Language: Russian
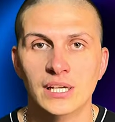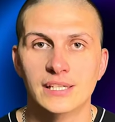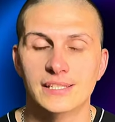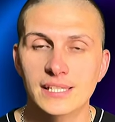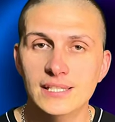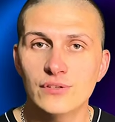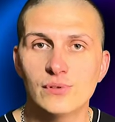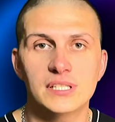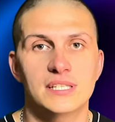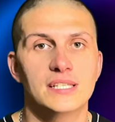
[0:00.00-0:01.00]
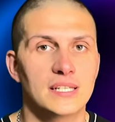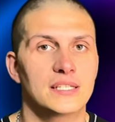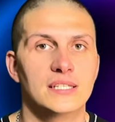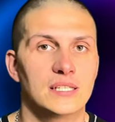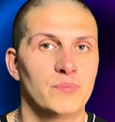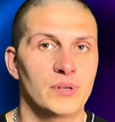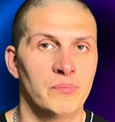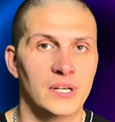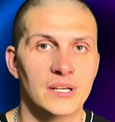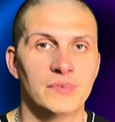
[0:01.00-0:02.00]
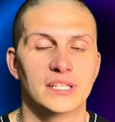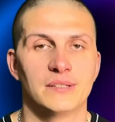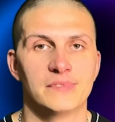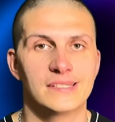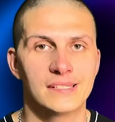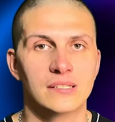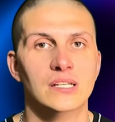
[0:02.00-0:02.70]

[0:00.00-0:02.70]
Если у вас есть какие-то проблемы там с